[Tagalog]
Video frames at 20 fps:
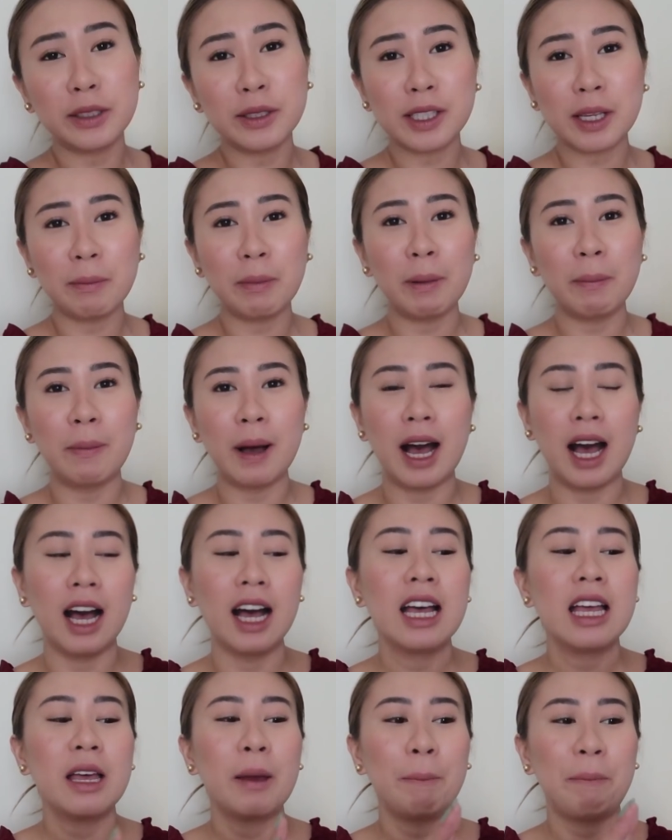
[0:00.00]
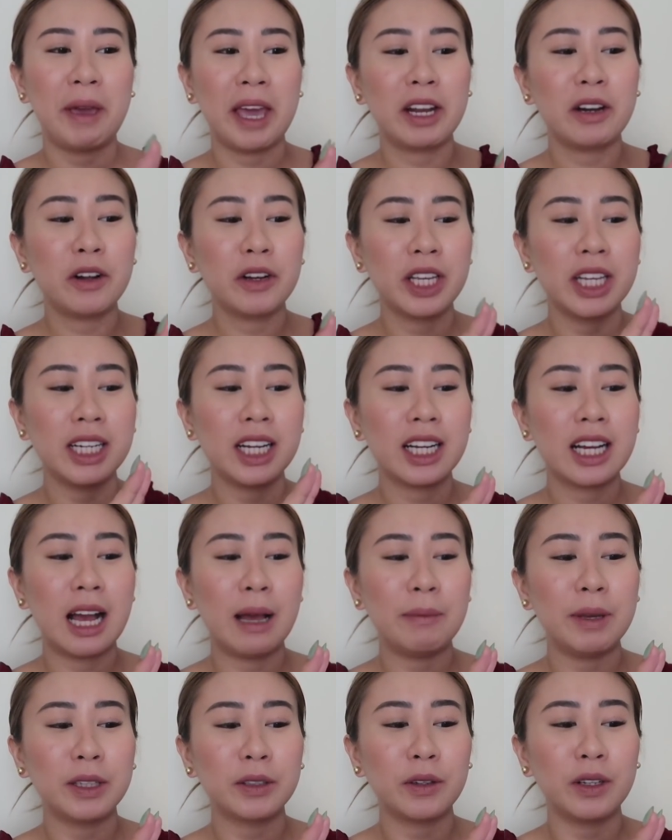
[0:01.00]
dito sa baba, pero
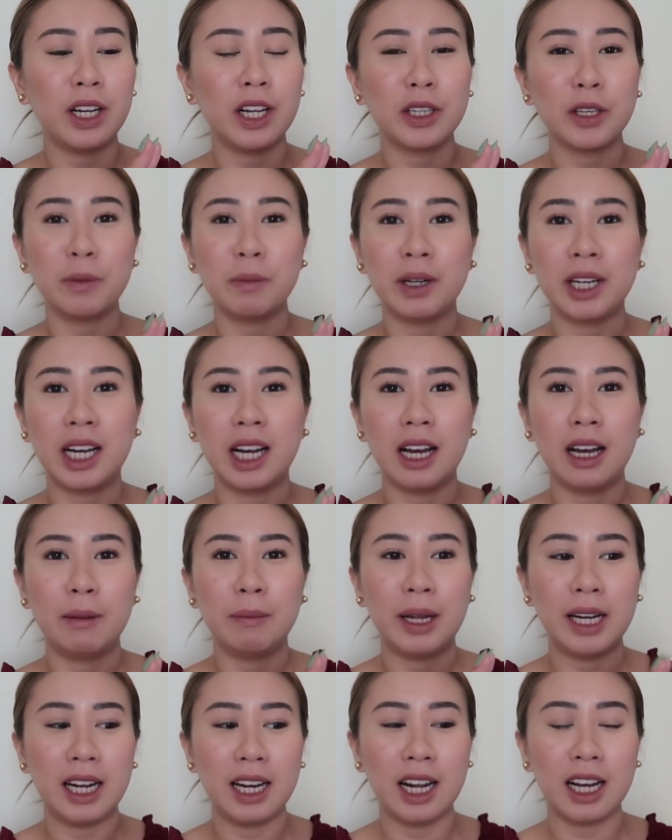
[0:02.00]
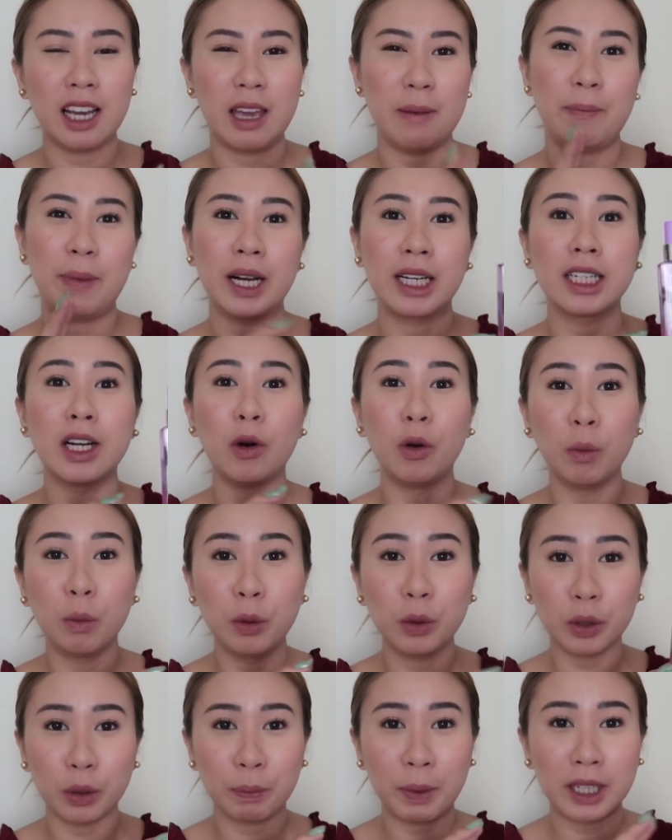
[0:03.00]
ginagamit ko lang yung mga malalaki pag,
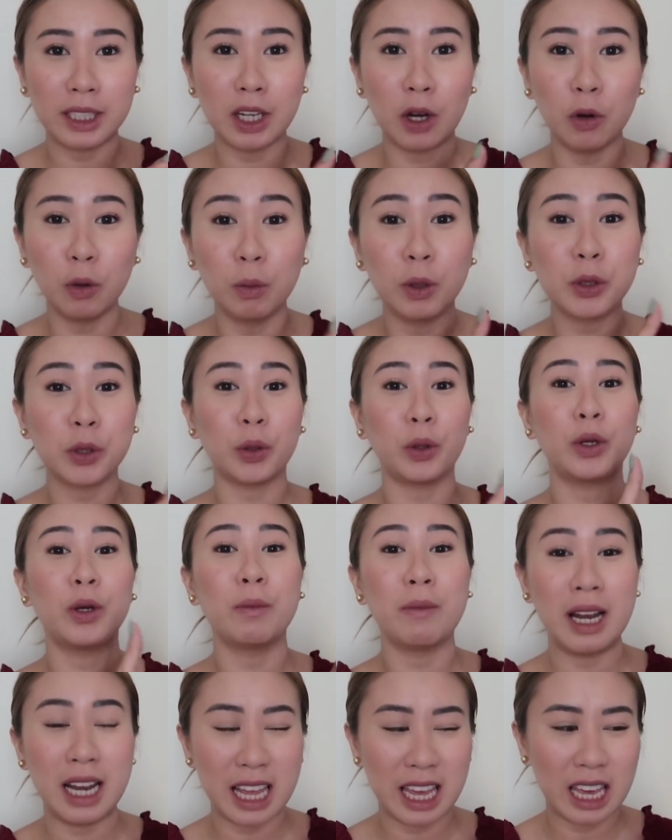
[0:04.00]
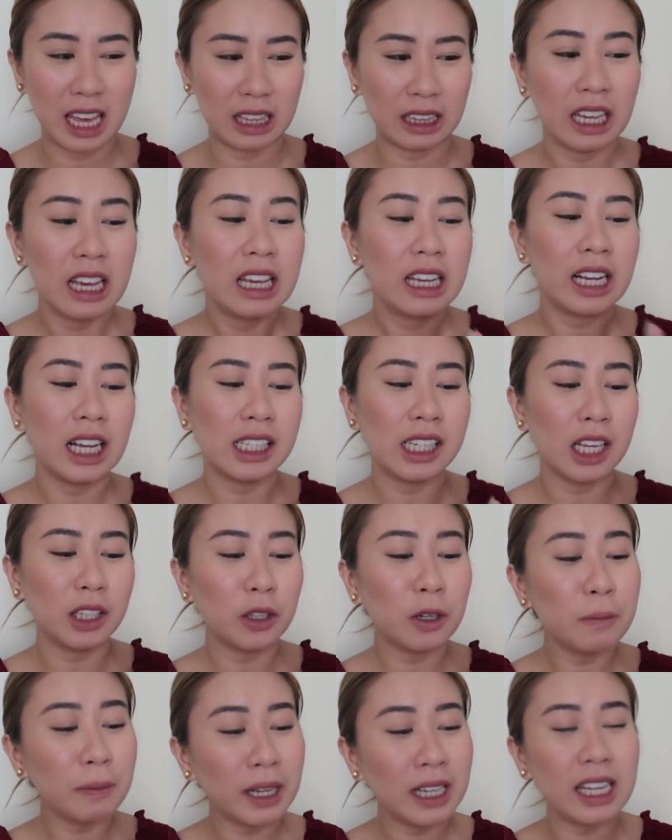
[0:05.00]
naubu pag naubos ko yung maliit. Kasi
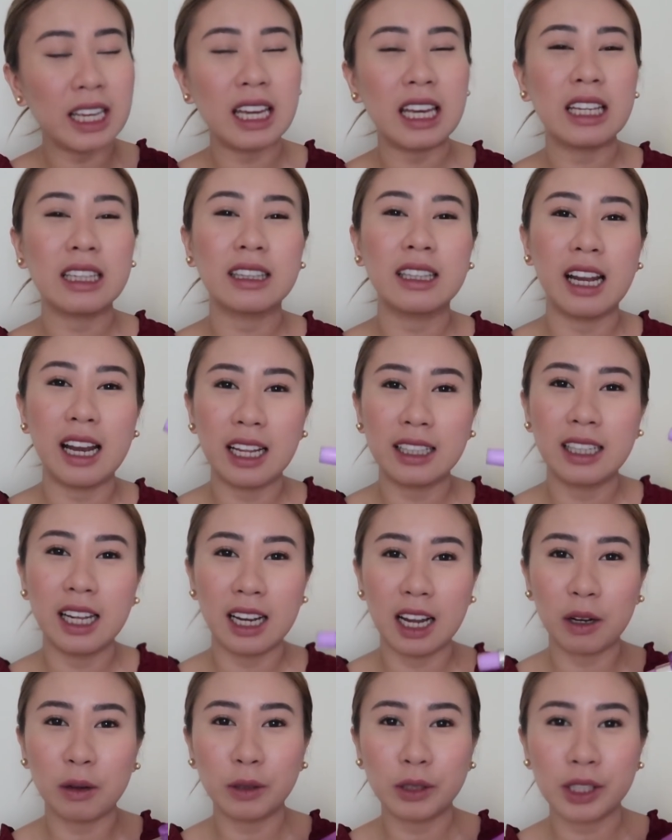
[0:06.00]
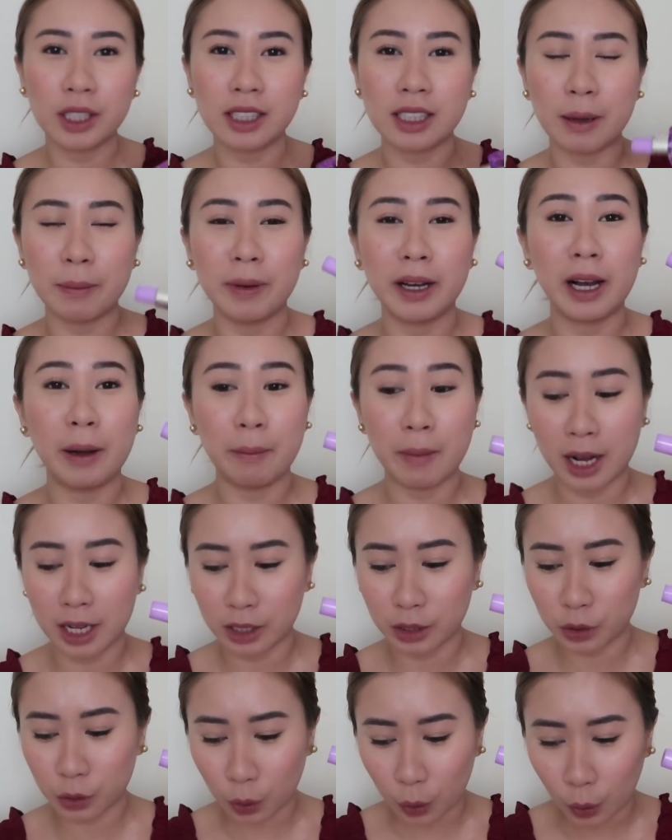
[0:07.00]
ito maliit, daladala ko siya sa mga
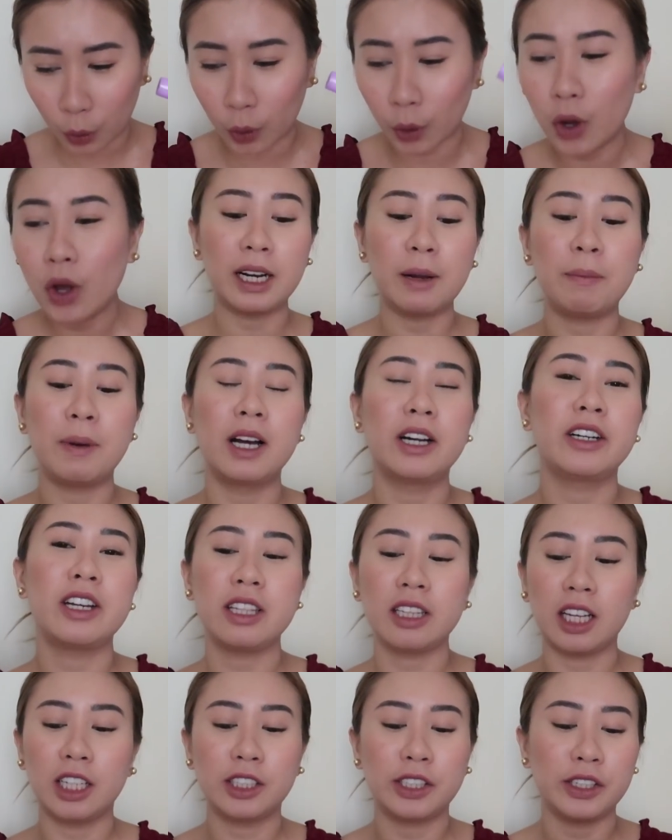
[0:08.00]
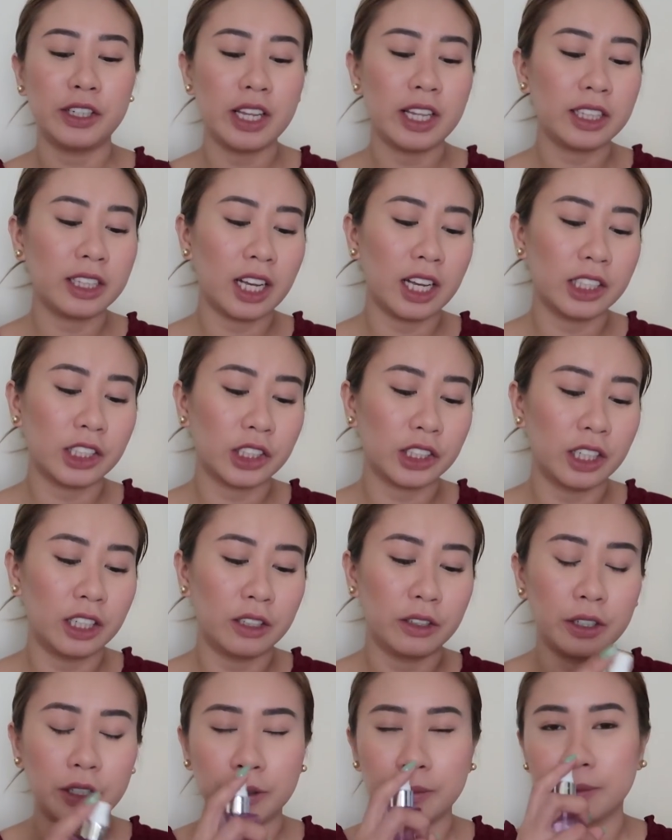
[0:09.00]
bags ko para pang retouch-retouch,
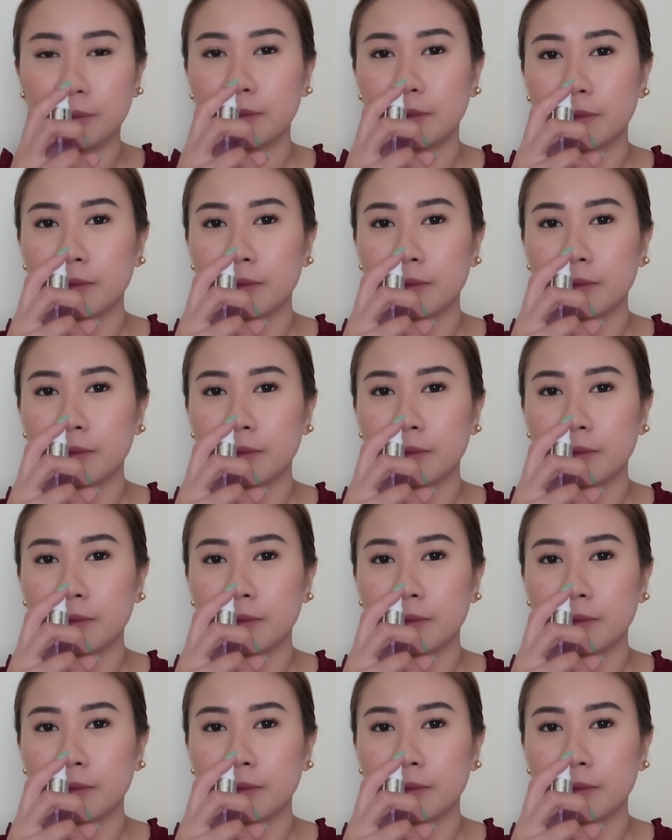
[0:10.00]
ganon